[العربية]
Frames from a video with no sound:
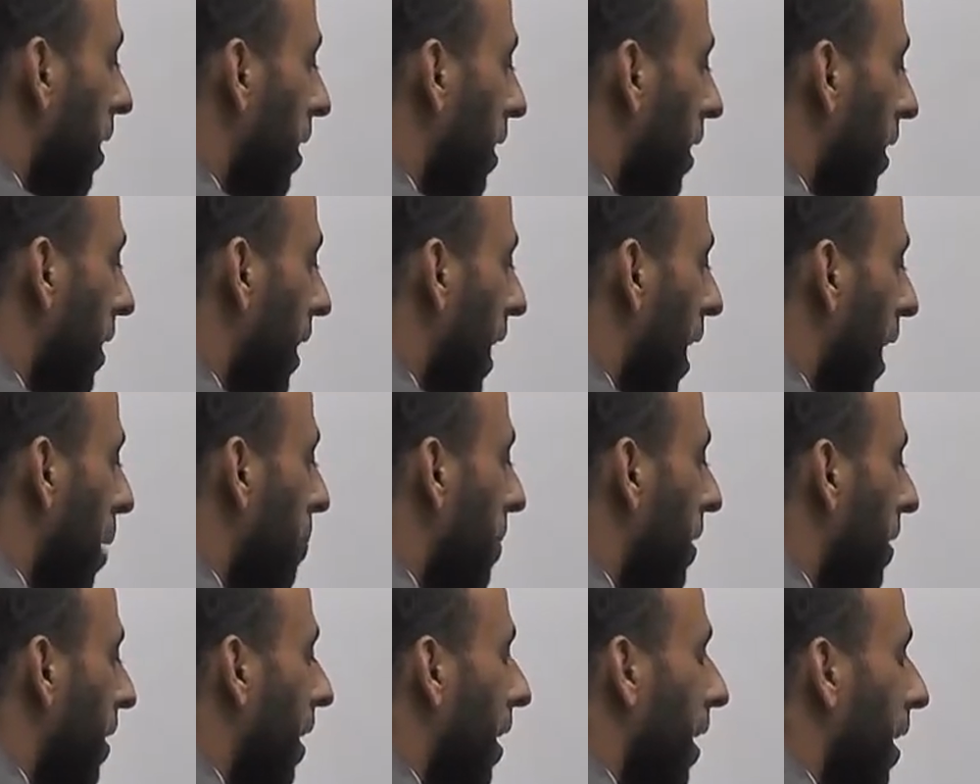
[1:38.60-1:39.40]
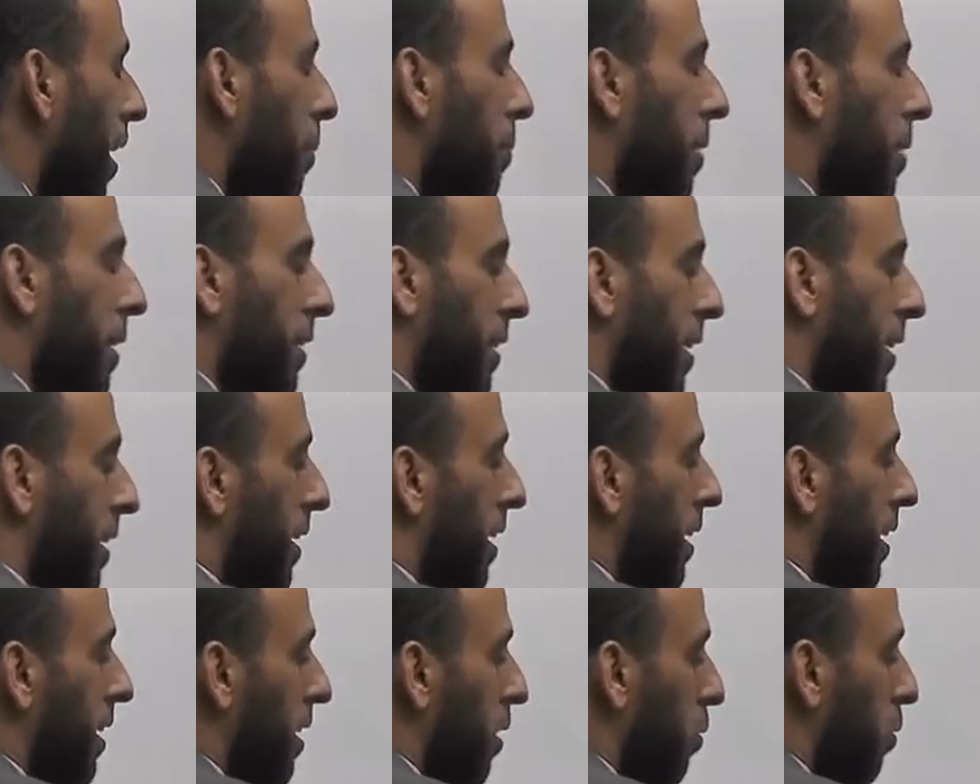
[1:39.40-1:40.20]
هب, هب
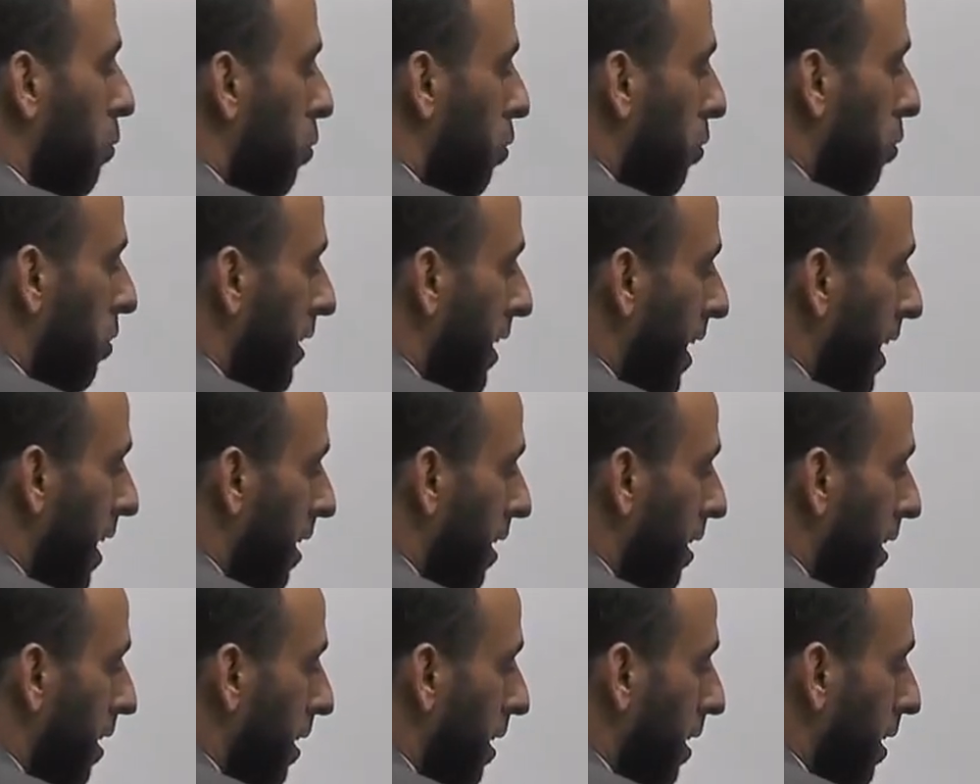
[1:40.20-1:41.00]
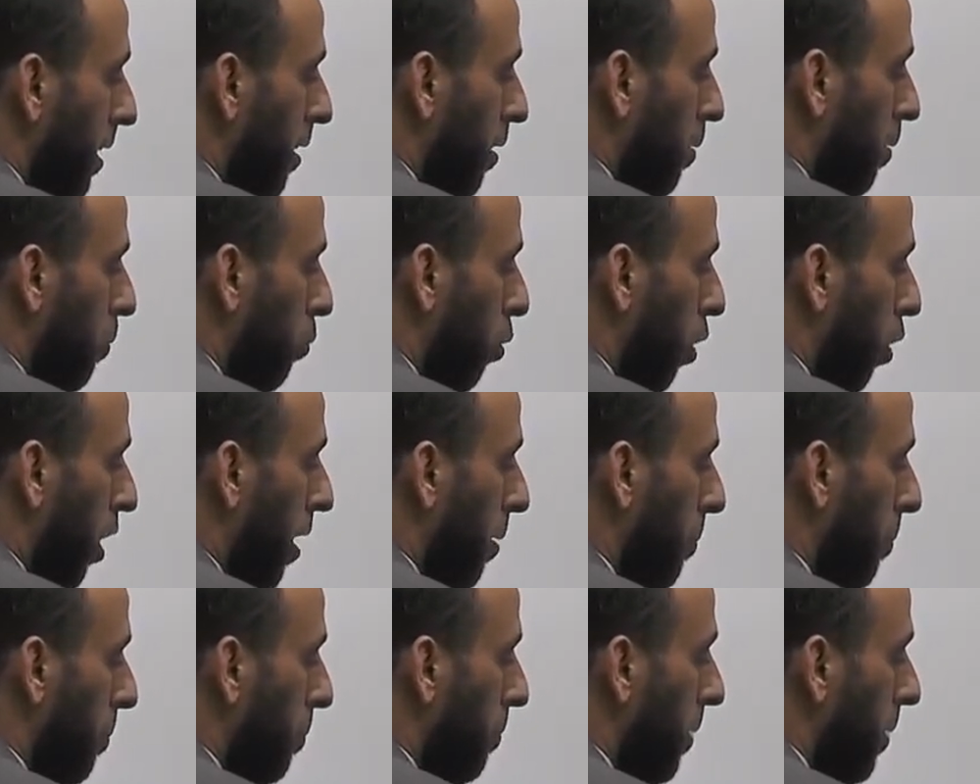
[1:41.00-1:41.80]
أننا لو قلنا
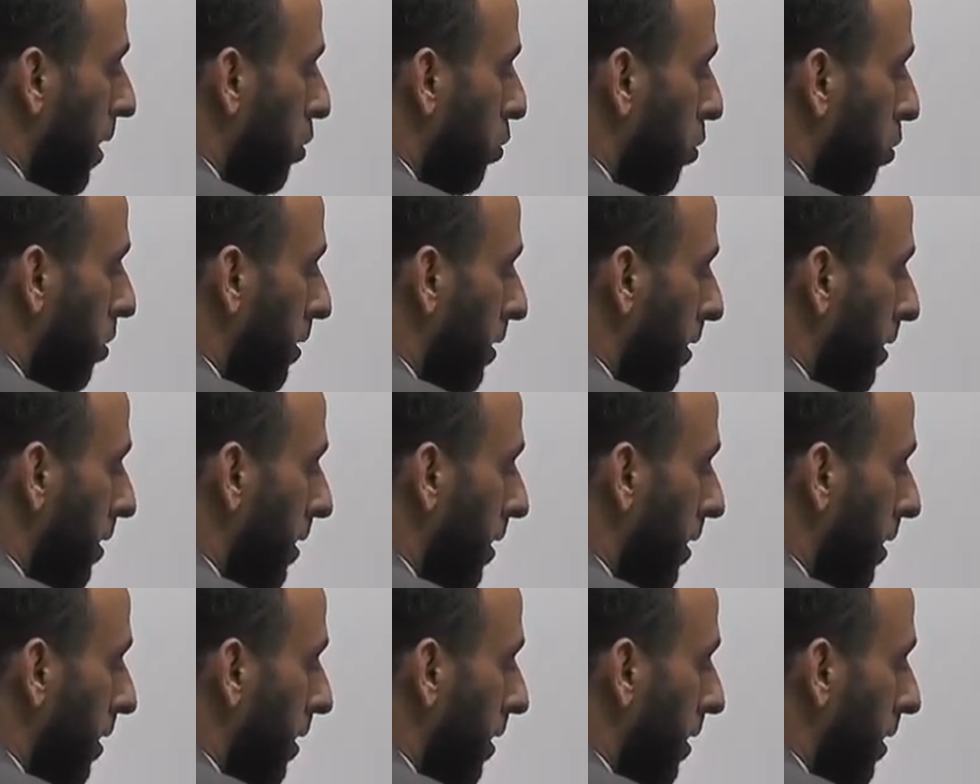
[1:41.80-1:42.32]
محمد